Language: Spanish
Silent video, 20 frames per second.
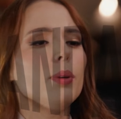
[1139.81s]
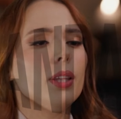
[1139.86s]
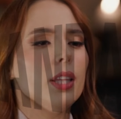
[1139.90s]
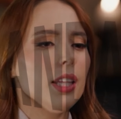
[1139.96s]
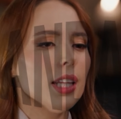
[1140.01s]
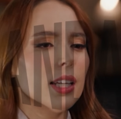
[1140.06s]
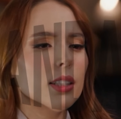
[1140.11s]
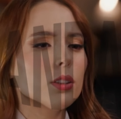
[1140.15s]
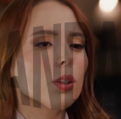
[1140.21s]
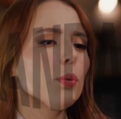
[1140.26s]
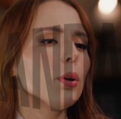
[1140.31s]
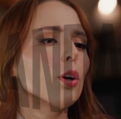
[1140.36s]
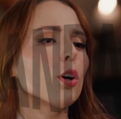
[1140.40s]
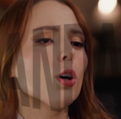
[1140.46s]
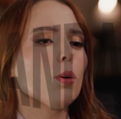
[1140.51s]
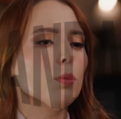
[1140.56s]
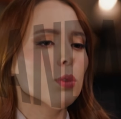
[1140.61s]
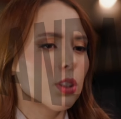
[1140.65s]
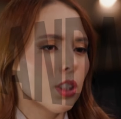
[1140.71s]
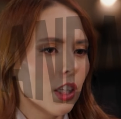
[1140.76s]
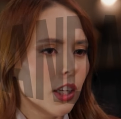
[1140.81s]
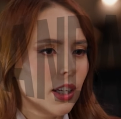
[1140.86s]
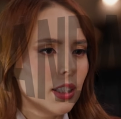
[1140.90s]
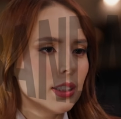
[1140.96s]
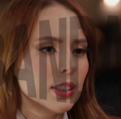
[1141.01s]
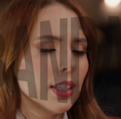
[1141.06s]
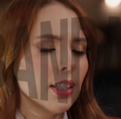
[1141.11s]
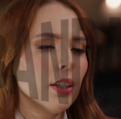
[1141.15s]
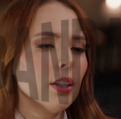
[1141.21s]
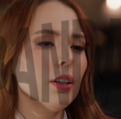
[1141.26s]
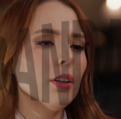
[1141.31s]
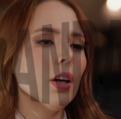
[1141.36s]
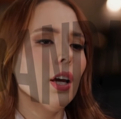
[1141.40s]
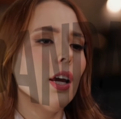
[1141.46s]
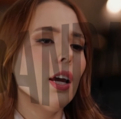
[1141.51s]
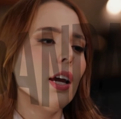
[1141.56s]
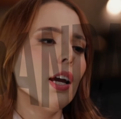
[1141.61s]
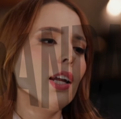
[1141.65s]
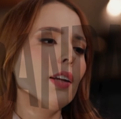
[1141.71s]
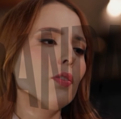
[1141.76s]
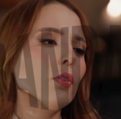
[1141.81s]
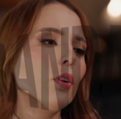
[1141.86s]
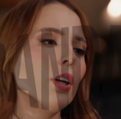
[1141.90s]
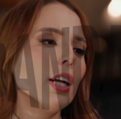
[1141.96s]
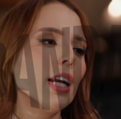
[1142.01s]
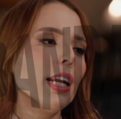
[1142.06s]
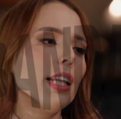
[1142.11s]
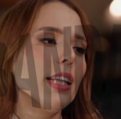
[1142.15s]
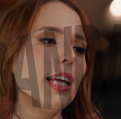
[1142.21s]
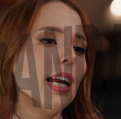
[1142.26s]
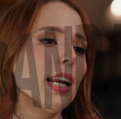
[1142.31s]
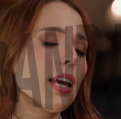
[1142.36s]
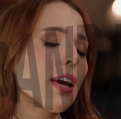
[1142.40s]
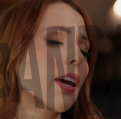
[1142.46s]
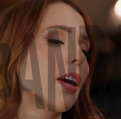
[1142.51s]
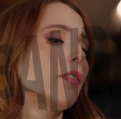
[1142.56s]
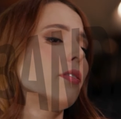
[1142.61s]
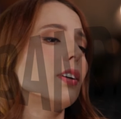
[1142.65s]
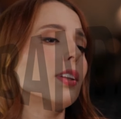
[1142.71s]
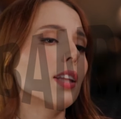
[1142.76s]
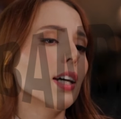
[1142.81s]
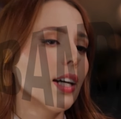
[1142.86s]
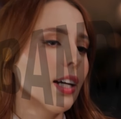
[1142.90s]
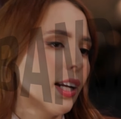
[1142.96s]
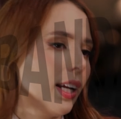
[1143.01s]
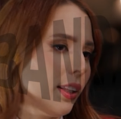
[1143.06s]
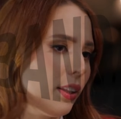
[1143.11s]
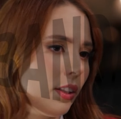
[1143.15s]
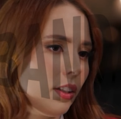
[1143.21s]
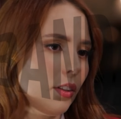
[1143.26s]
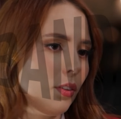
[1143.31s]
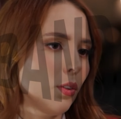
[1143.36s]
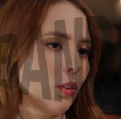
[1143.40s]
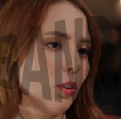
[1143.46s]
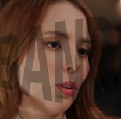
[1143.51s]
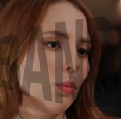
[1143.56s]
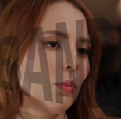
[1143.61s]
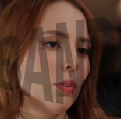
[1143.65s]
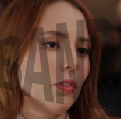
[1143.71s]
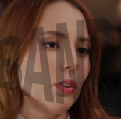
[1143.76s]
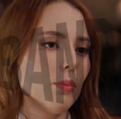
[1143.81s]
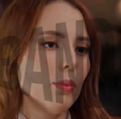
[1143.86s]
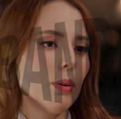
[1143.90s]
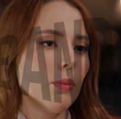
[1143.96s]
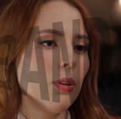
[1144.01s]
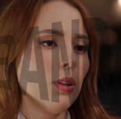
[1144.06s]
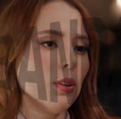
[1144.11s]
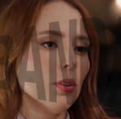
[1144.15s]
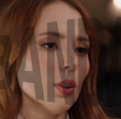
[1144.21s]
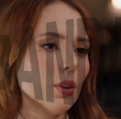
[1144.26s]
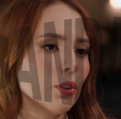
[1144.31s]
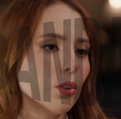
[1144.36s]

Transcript: divididas sobre cómo se debe hacer el, funeral de alguien que fue tan grande, ¿no? Como fue mi abuelito